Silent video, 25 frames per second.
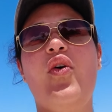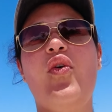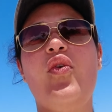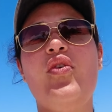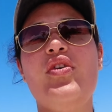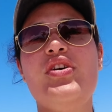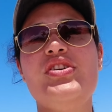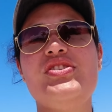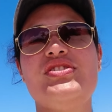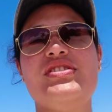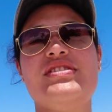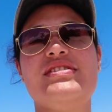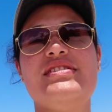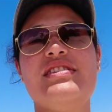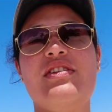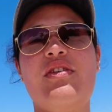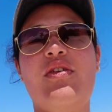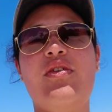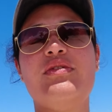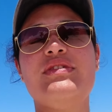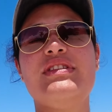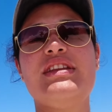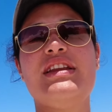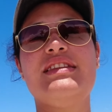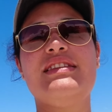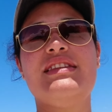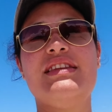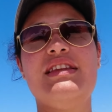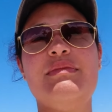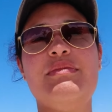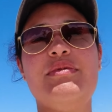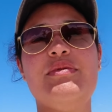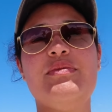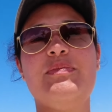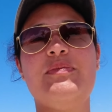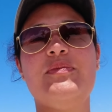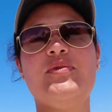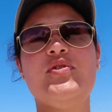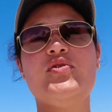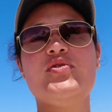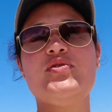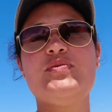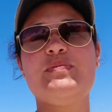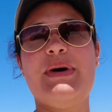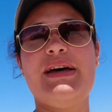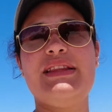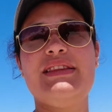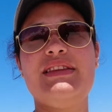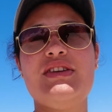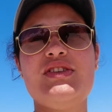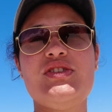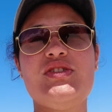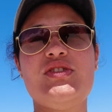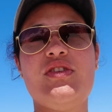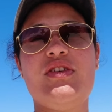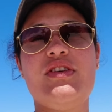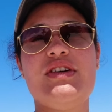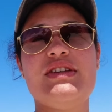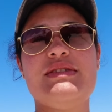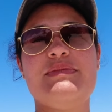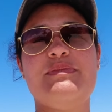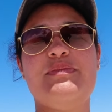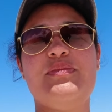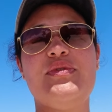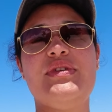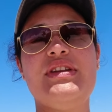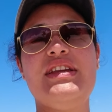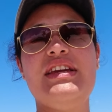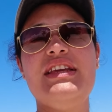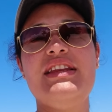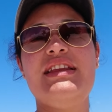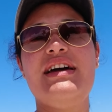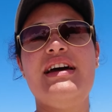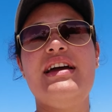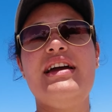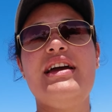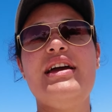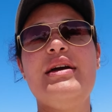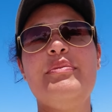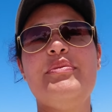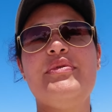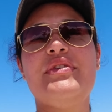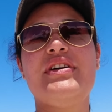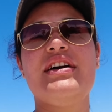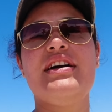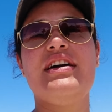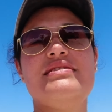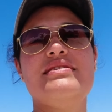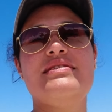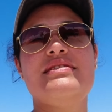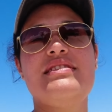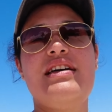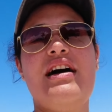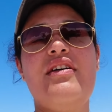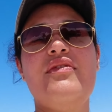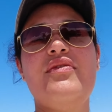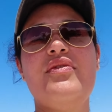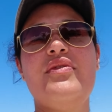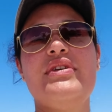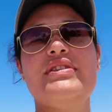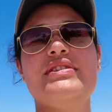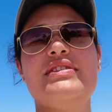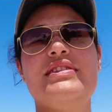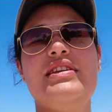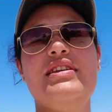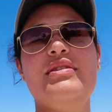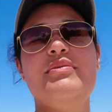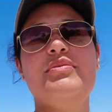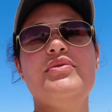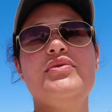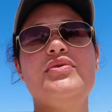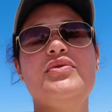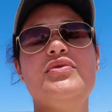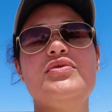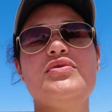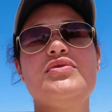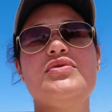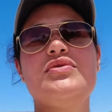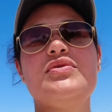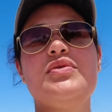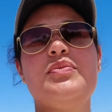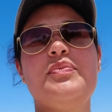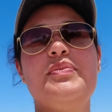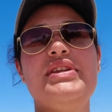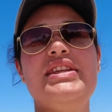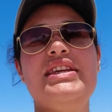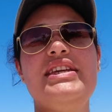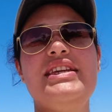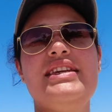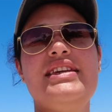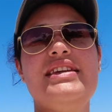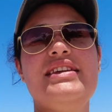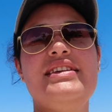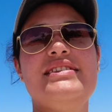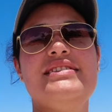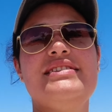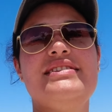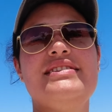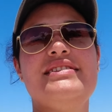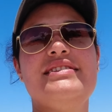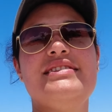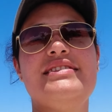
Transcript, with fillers: Hoje se encontra a tribo dos Pataxós, porém na época estavam a tribo dos Tupiniquins,